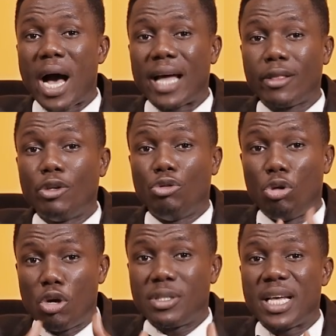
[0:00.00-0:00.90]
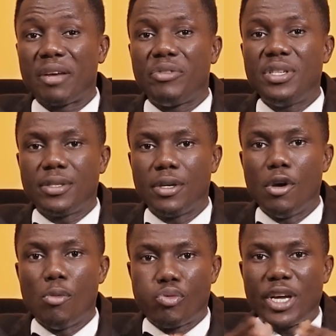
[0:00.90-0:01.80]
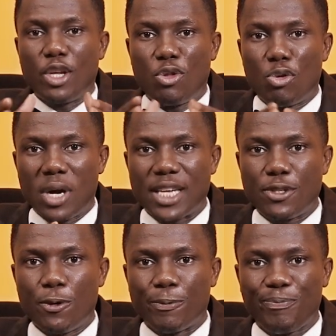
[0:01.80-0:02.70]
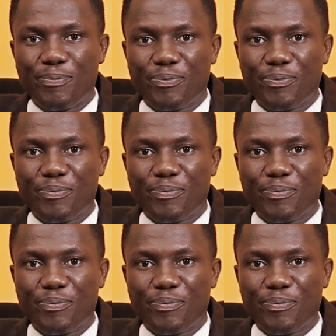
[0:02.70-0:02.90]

attendre de leur service Point d'interrogation.